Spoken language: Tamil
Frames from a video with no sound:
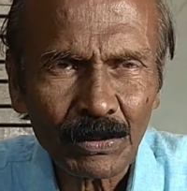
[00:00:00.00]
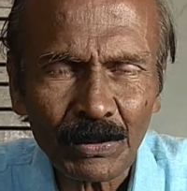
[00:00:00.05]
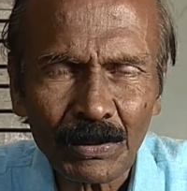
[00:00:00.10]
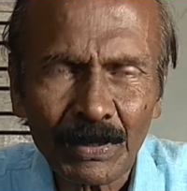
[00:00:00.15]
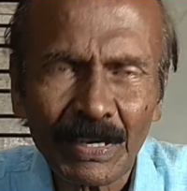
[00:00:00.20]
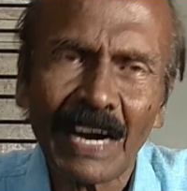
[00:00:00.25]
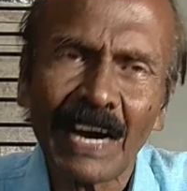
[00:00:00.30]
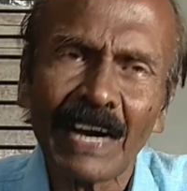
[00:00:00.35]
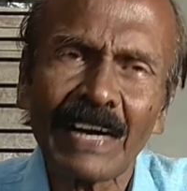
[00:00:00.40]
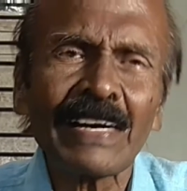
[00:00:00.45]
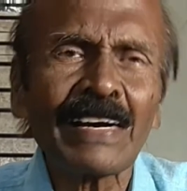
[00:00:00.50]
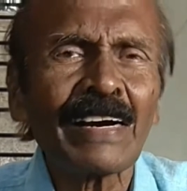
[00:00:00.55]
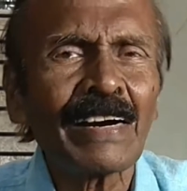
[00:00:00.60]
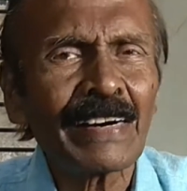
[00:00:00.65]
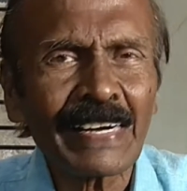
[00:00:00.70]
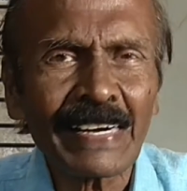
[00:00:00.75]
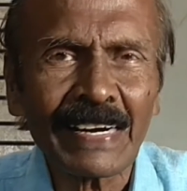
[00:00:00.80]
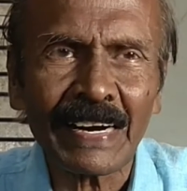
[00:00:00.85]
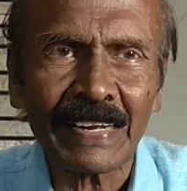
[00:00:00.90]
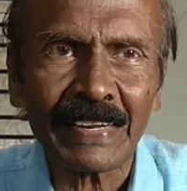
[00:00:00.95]
ஒரு
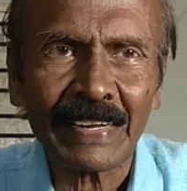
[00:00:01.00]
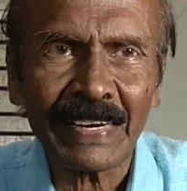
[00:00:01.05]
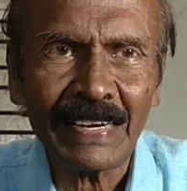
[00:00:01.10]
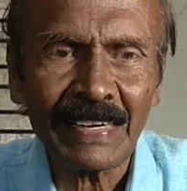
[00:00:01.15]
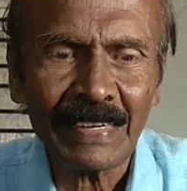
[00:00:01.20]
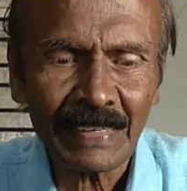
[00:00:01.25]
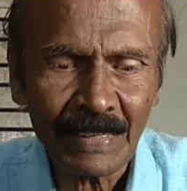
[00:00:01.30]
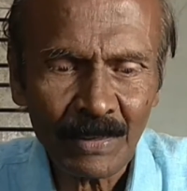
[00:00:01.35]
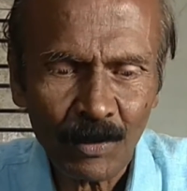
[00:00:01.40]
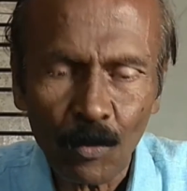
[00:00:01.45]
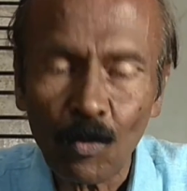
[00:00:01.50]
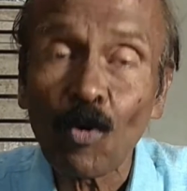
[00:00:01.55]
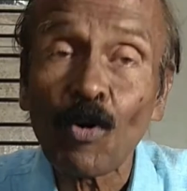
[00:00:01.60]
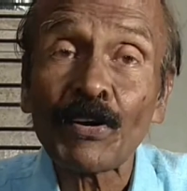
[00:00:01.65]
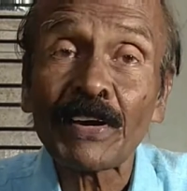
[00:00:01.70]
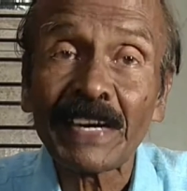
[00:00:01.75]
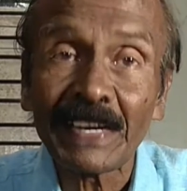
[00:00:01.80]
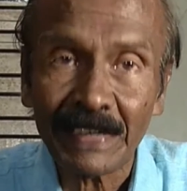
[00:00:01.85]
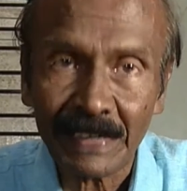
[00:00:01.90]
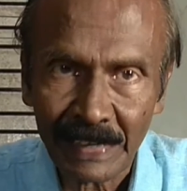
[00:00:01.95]
அழகான கதை
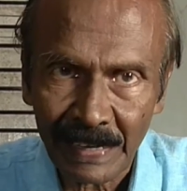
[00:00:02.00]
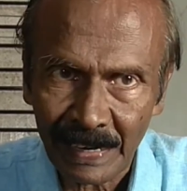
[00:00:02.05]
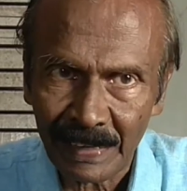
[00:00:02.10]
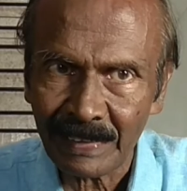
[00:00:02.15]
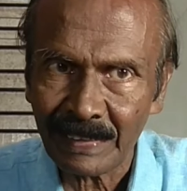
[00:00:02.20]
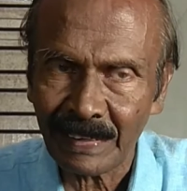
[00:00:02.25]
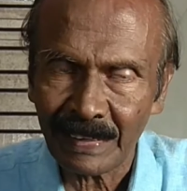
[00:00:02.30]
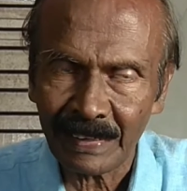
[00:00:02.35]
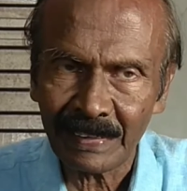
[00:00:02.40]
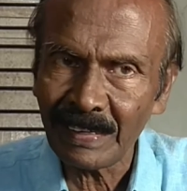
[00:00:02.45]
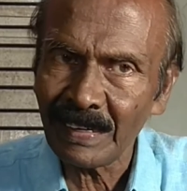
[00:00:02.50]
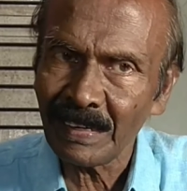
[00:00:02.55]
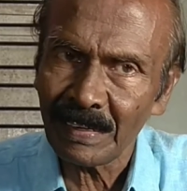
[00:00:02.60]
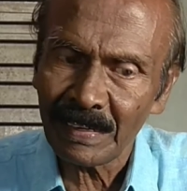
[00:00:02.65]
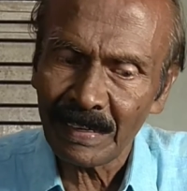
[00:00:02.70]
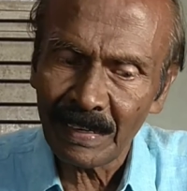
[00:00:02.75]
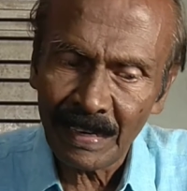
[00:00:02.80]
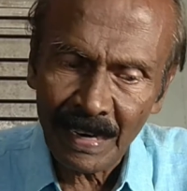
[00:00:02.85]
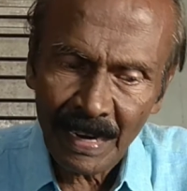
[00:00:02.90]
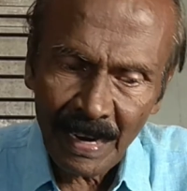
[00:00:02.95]
ஓ ஹென்றி எழுதினது
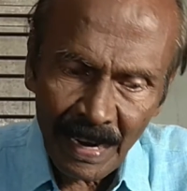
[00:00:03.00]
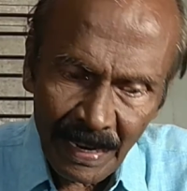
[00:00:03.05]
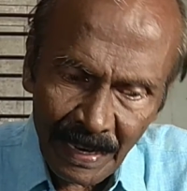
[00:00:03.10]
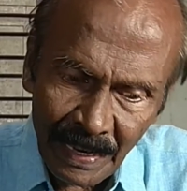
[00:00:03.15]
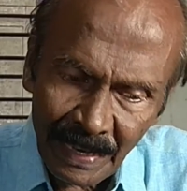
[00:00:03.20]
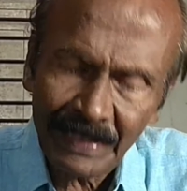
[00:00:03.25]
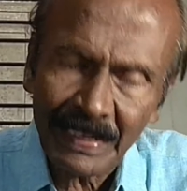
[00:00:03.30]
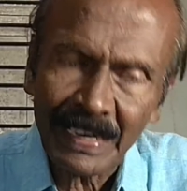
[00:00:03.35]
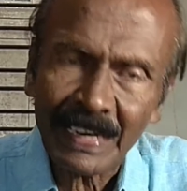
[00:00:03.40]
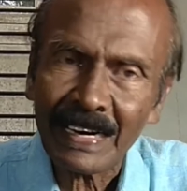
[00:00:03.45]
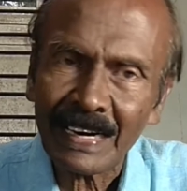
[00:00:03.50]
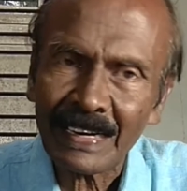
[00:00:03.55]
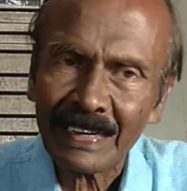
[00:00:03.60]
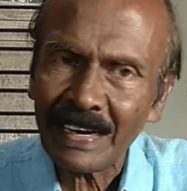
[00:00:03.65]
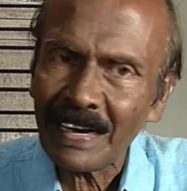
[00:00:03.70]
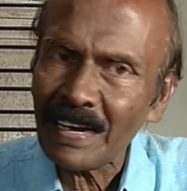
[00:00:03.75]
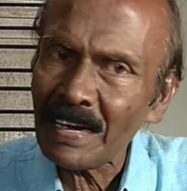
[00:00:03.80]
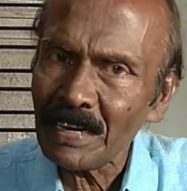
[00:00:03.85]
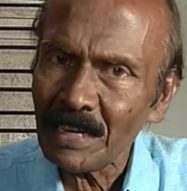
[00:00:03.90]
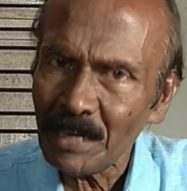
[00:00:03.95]
இந்த
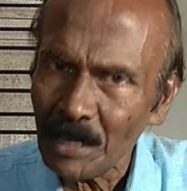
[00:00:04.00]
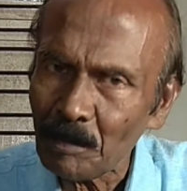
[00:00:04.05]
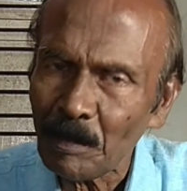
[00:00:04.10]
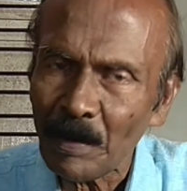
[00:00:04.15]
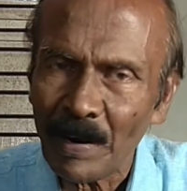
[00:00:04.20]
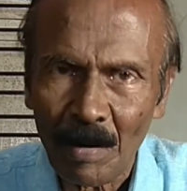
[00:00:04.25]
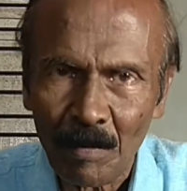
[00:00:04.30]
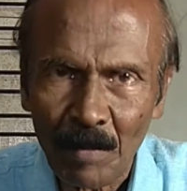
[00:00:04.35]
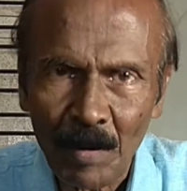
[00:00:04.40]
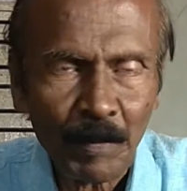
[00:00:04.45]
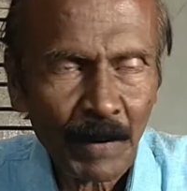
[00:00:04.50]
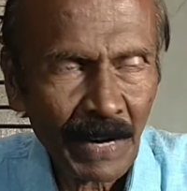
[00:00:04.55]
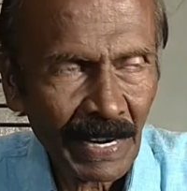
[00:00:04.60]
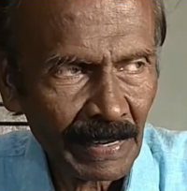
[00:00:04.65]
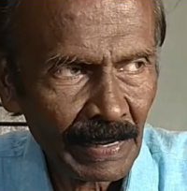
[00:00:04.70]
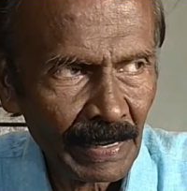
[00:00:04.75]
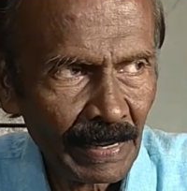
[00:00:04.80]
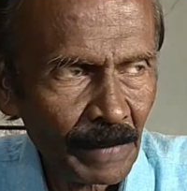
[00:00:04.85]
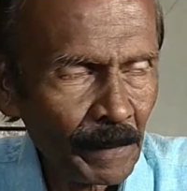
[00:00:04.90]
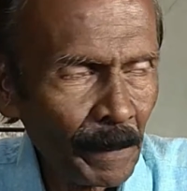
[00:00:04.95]
கதையை இப்போ நம்ம
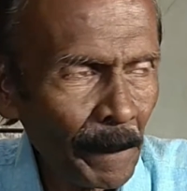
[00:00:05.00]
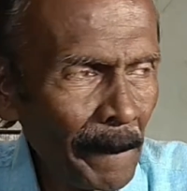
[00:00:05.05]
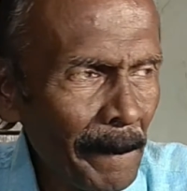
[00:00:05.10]
பார்க்கலாம்